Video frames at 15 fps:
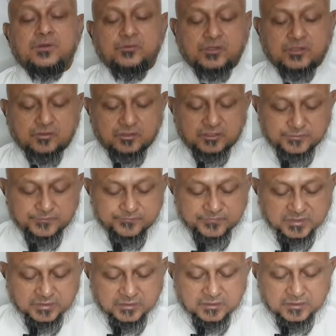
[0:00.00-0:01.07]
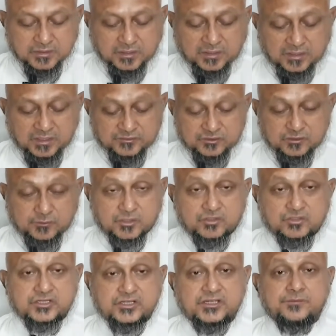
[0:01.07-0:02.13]
ব্যবহার করে আল্লাহ যেন
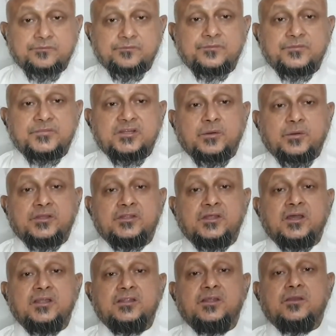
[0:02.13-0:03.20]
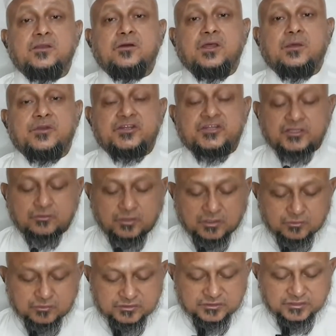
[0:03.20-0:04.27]
মানুষকে সেভাবে হৃদায়ত দান করে আমরা সেই দোয়া
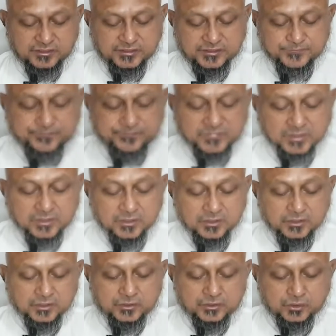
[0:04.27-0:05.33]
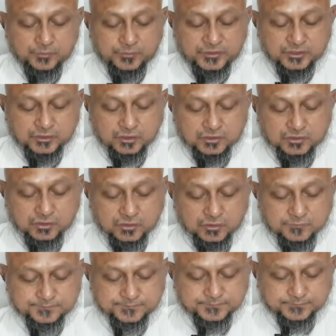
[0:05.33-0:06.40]
করতে থাকি তো প্রিয় দর্শক
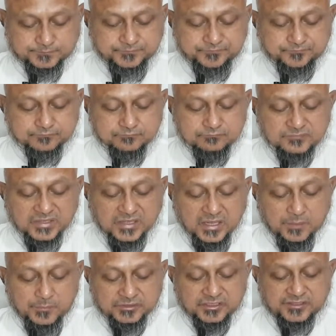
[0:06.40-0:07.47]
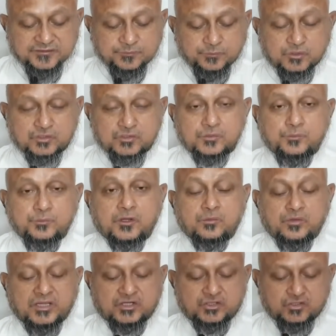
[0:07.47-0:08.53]
আমাদের আজ পর্ব
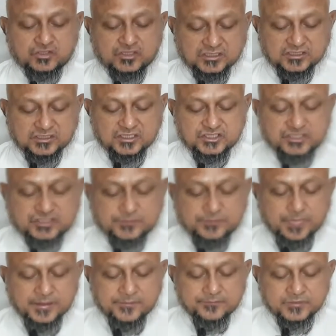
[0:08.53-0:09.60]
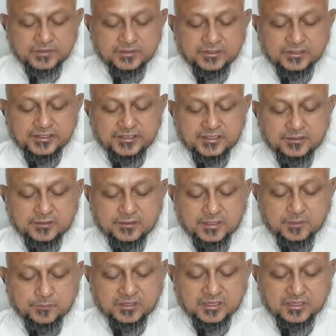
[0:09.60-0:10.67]
একশো সাতাশ
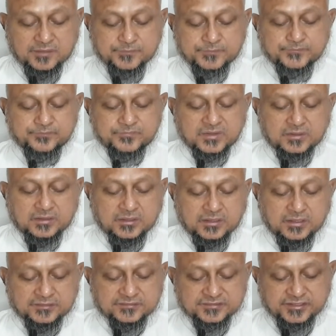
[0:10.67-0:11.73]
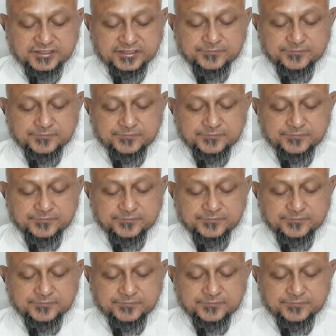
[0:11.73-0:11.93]
আমরা আজকে